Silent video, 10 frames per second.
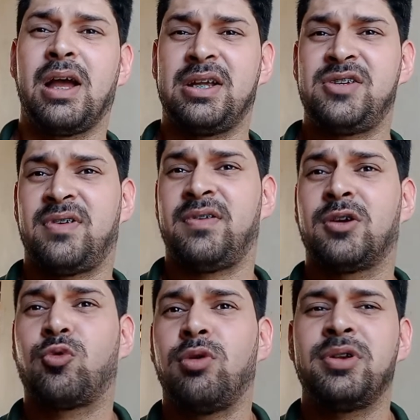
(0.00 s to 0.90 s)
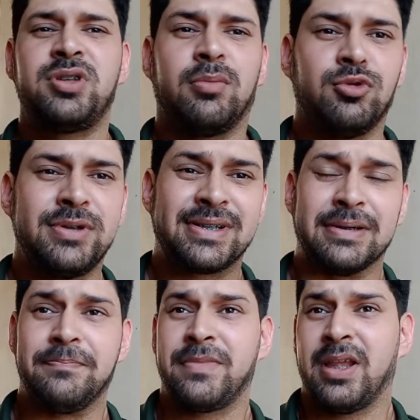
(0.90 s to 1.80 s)
A gente vai ver que no começo da
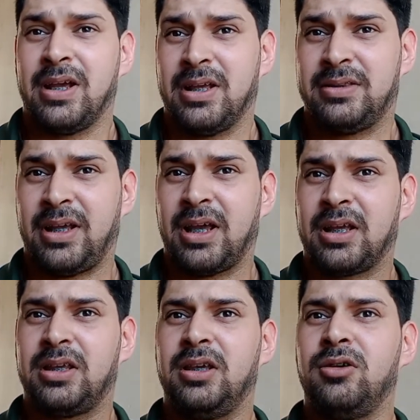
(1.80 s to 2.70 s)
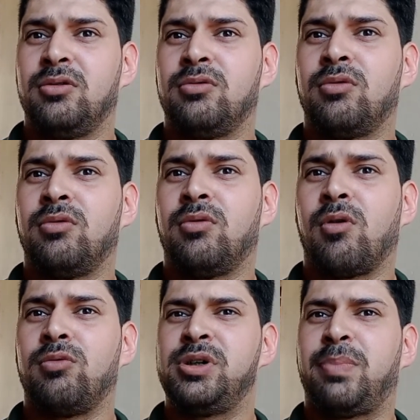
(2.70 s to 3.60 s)
música tem aqui um,
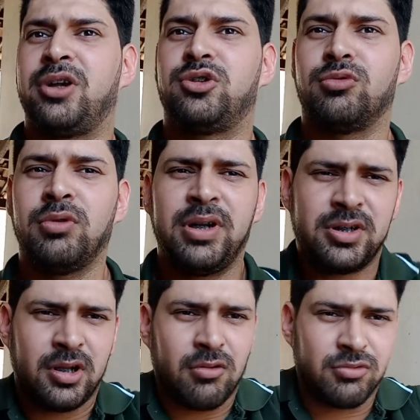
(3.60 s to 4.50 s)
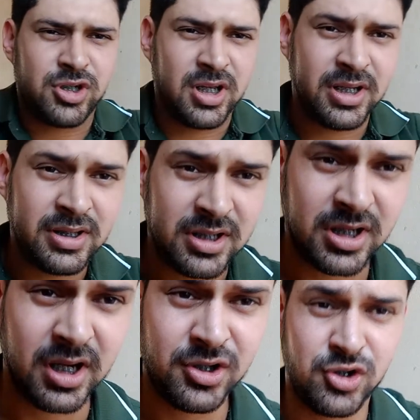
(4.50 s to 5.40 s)
alguns pastores, né, alguns líderes
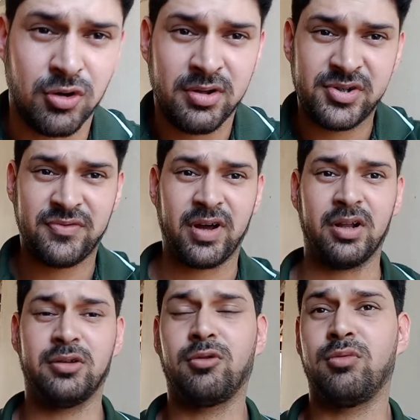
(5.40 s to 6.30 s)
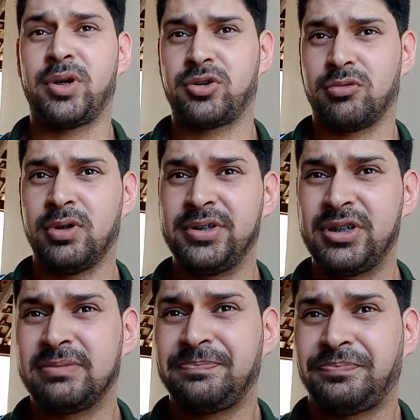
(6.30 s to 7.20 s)
religiosos falando algumas
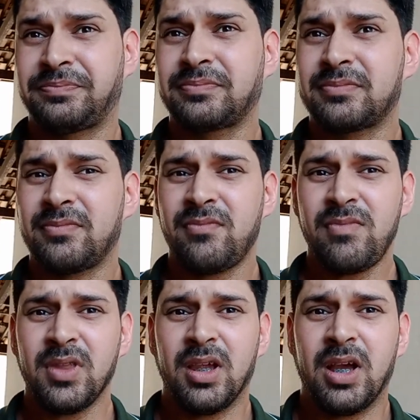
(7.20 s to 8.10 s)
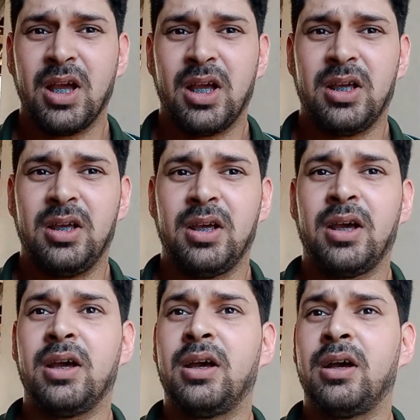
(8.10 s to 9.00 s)
coisas. E
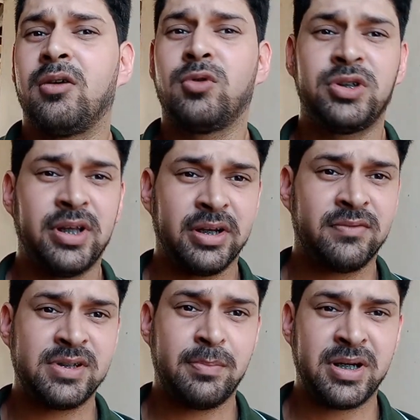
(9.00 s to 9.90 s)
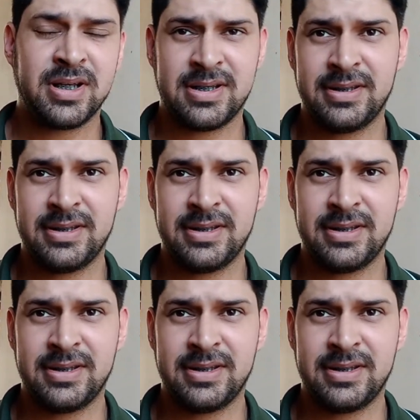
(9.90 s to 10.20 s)
é, eu gostaria que você prestasse